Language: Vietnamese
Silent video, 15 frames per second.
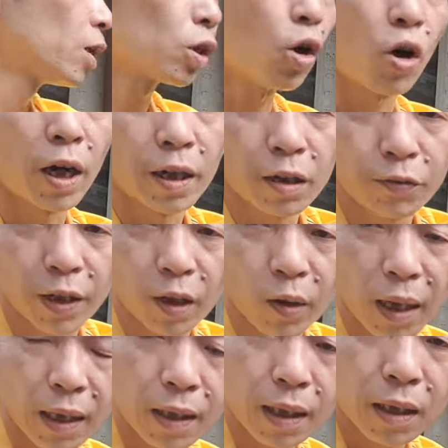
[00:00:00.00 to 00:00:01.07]
thọ nó phải
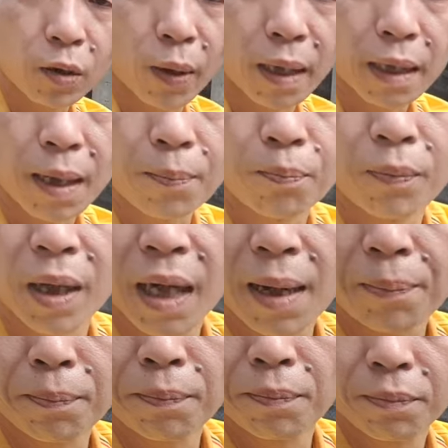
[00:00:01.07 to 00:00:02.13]
khoảng cỡ khoảng tầm mười
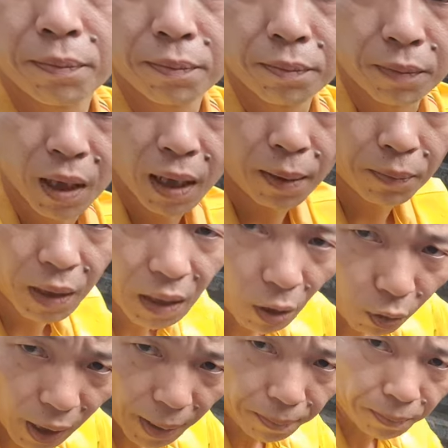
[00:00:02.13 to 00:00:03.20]
lăm mười lăm mười
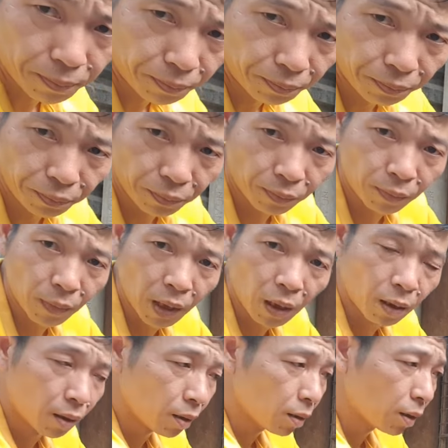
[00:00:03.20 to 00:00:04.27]
sáu năm,
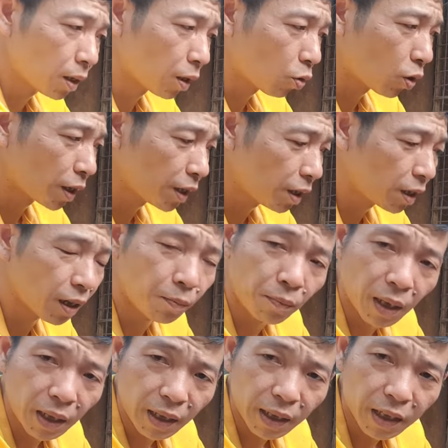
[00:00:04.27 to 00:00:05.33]
nên là coi như là
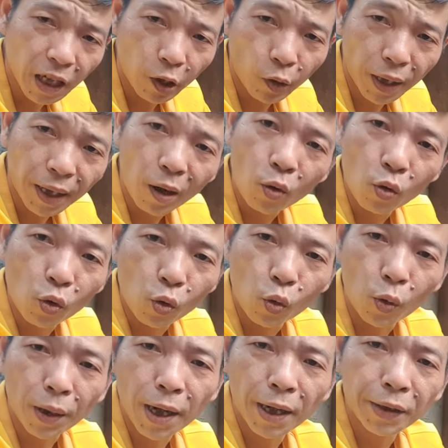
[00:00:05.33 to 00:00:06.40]
mới cái giai đoạn đầu của
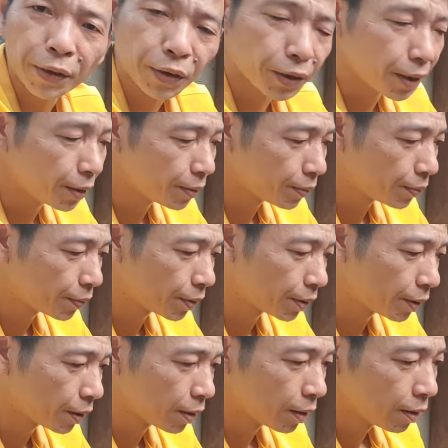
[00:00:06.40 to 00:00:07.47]
cuộc đời đó thôi.
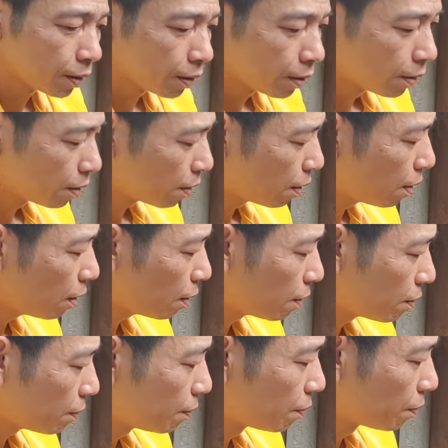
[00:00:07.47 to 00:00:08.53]
Đó,
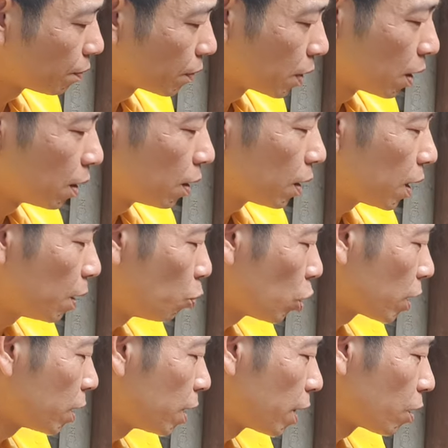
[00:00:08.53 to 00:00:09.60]
thì
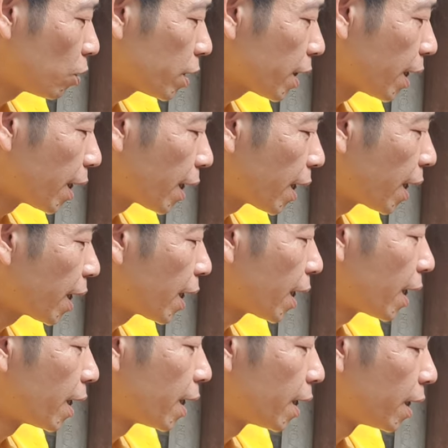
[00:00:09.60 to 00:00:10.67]
mọi người có thể là
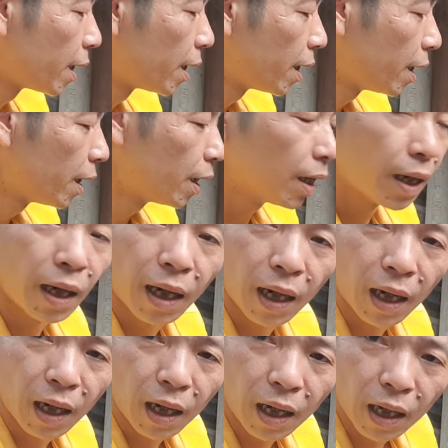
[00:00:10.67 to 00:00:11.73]

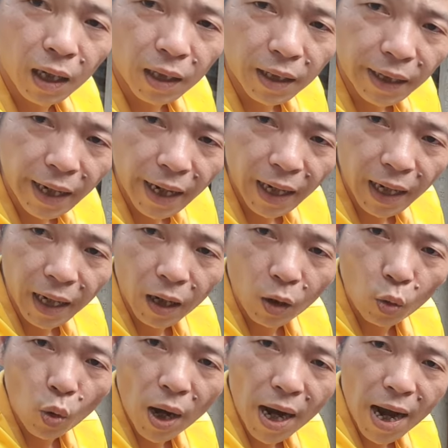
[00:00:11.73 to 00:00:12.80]
uh, liên hệ
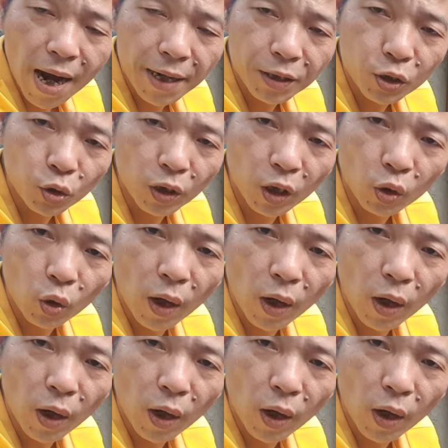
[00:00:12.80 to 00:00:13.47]
qua số điện